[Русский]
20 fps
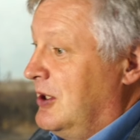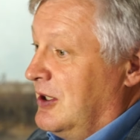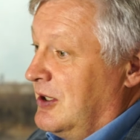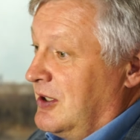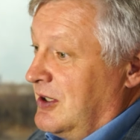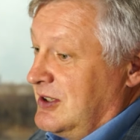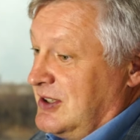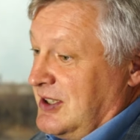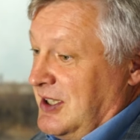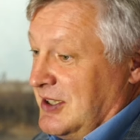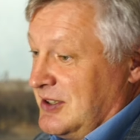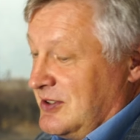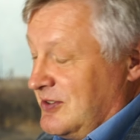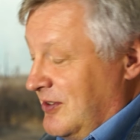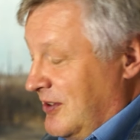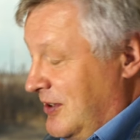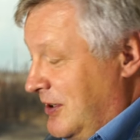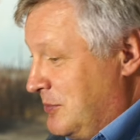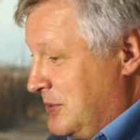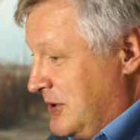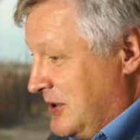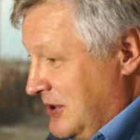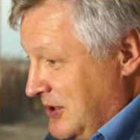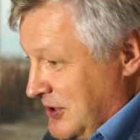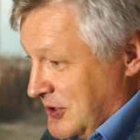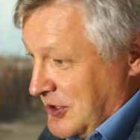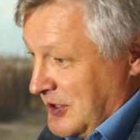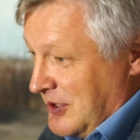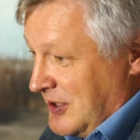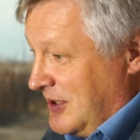рассказывал о
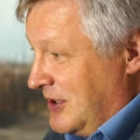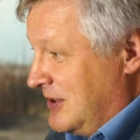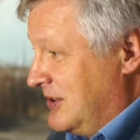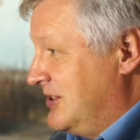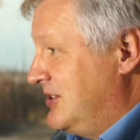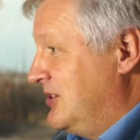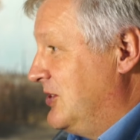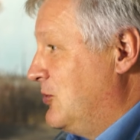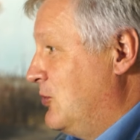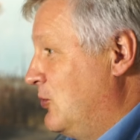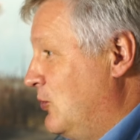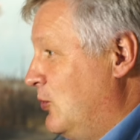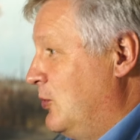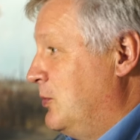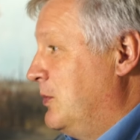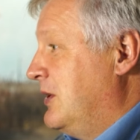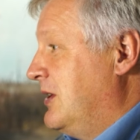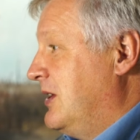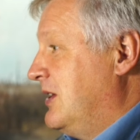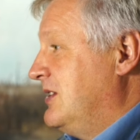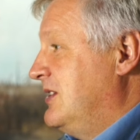птичках, о насекомых,